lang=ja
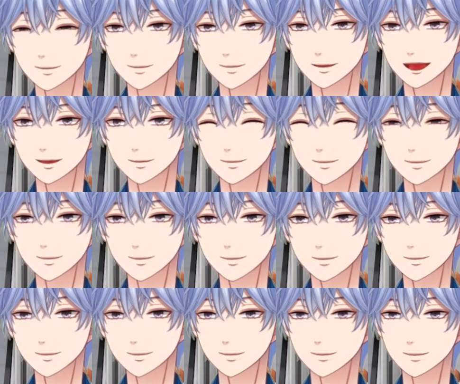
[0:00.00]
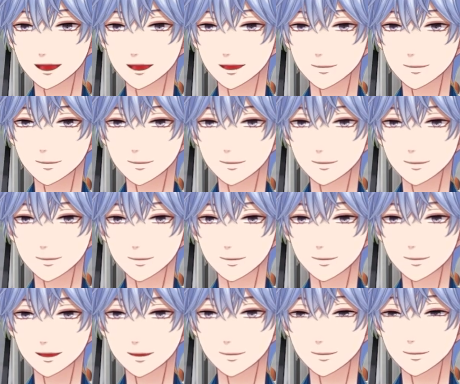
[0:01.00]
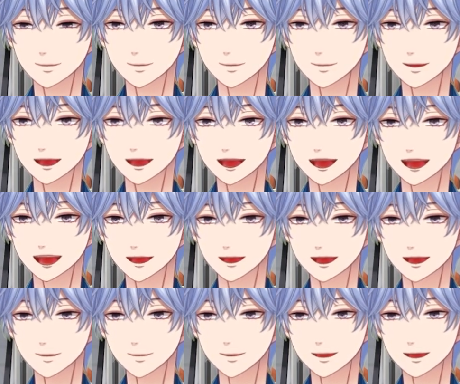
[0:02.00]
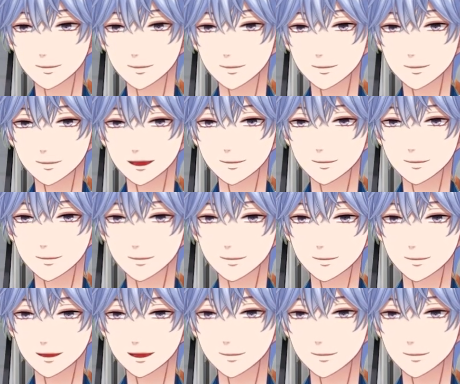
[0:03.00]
さて、そんな僕は普段ダンサーをしながらダンスメディアの運営、